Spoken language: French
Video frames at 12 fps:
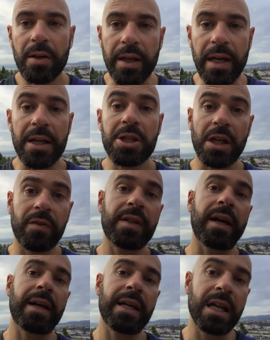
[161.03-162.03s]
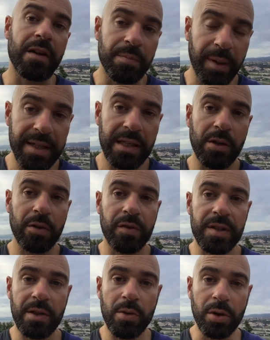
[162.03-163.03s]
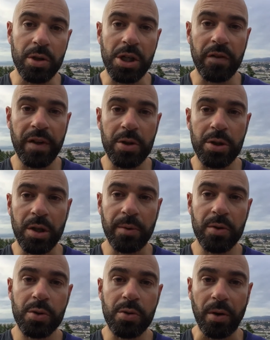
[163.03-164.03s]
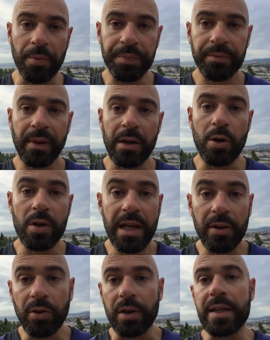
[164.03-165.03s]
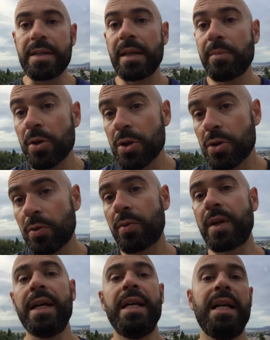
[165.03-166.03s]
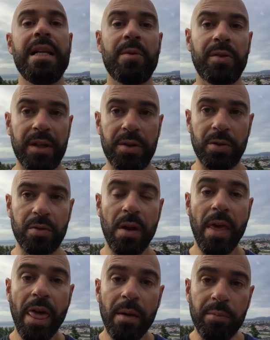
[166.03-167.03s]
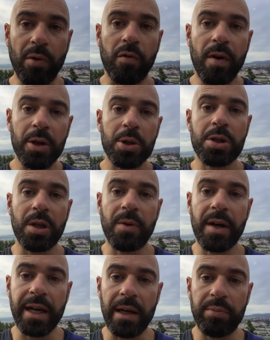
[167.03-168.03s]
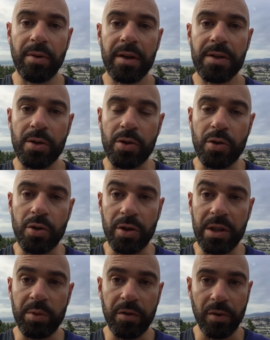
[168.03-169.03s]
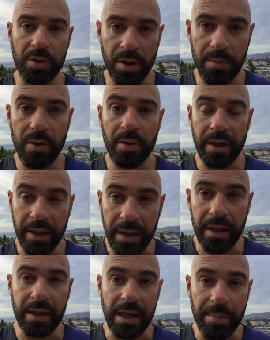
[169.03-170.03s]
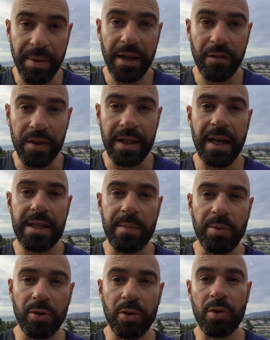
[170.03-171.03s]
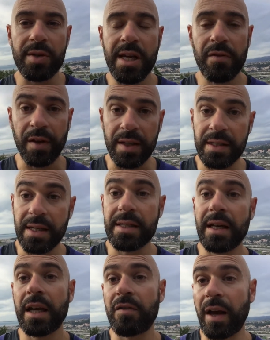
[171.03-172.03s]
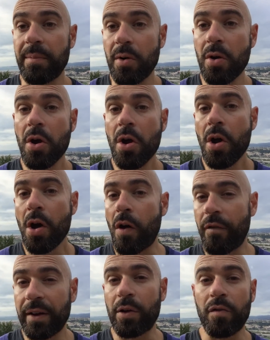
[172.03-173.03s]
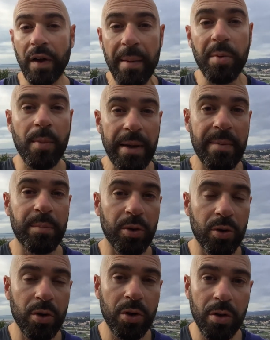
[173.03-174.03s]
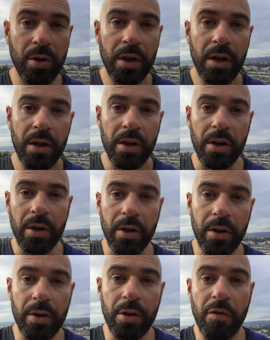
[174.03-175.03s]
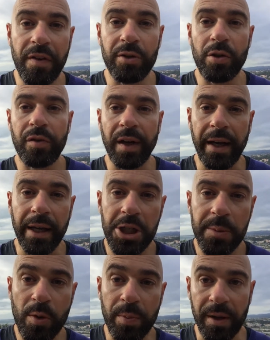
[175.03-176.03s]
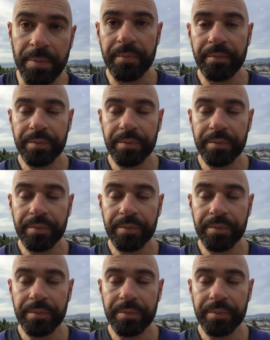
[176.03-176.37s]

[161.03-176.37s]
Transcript: Et là je t'invite à regarder la précédente vidéo que j'ai fait justement sur le lien entre les émotions et l'alimentation pour voir justement à quel point ce type de fonctionnement n'est pas efficace et plutôt nocif et c'est ça qui est vraiment en fait le vrai problème plutôt que euh, le fait de faire un régime ou pas.